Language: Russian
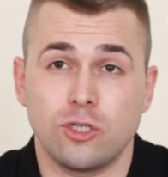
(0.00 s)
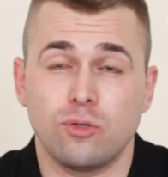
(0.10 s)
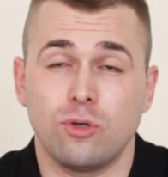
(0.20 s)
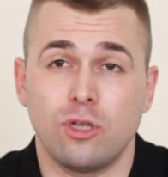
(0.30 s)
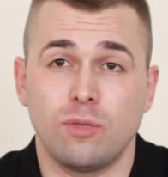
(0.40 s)

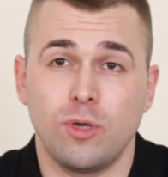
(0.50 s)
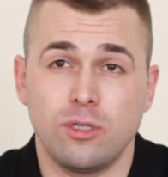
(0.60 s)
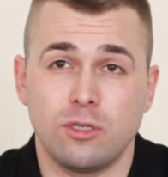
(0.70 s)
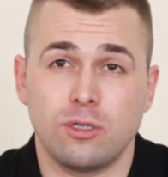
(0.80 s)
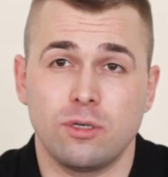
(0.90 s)
стоит
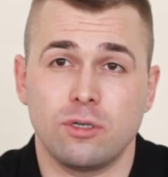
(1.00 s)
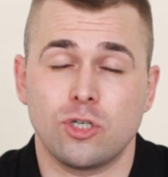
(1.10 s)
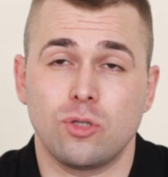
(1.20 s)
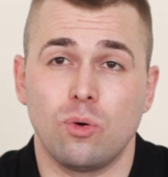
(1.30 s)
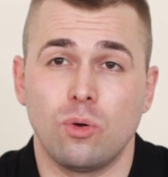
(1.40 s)
отметить,
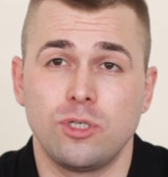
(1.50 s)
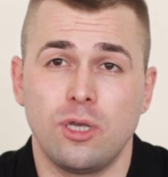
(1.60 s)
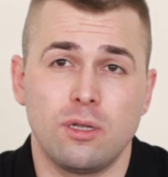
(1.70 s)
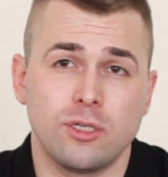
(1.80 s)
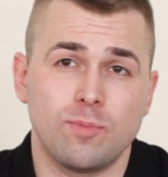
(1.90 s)
что
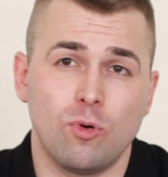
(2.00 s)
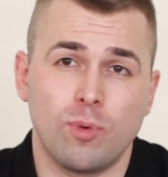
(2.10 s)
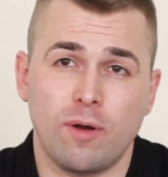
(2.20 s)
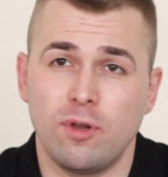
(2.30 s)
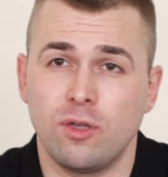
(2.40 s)
деятельность по
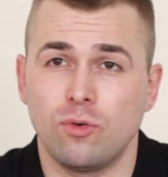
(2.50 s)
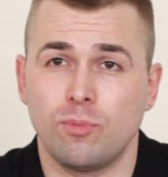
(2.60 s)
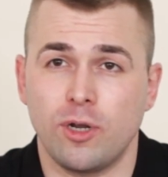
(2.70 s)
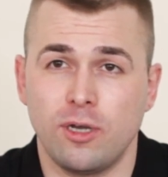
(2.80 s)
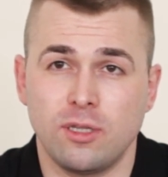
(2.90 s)
управлению
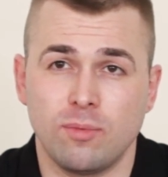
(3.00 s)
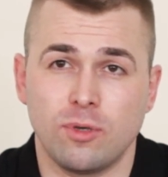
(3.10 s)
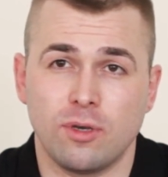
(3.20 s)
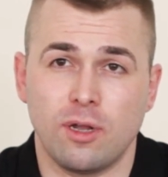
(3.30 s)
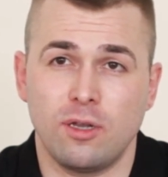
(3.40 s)

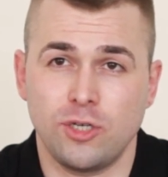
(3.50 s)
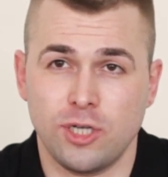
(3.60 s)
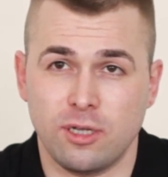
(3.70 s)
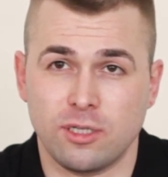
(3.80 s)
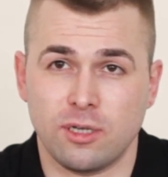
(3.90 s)
проектами
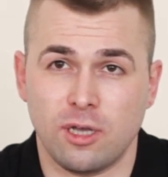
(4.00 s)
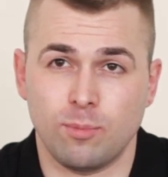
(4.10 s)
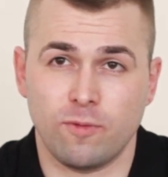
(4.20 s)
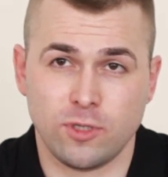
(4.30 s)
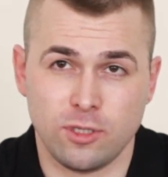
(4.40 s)
отличается от
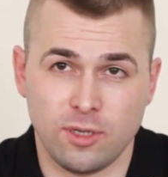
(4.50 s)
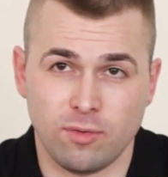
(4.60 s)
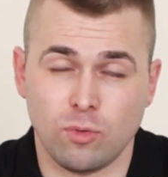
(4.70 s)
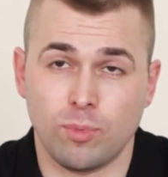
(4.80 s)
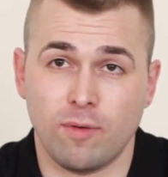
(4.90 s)

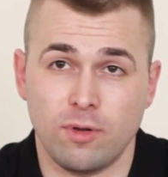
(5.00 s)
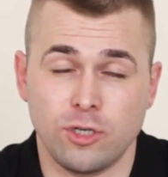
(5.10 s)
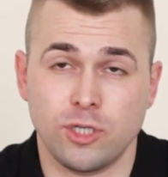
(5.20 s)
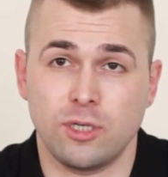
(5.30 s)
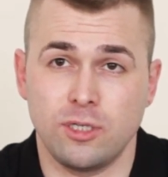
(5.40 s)
повседневной
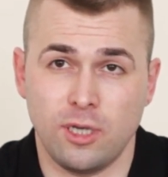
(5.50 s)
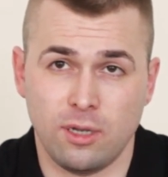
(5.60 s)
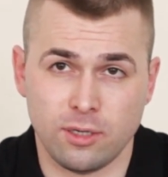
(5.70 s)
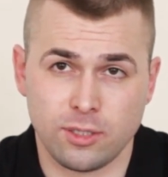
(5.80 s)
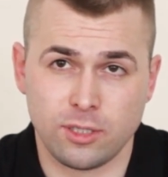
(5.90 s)
управленческой
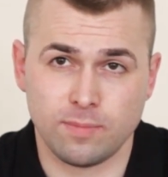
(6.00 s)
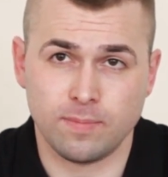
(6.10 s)
деятельности.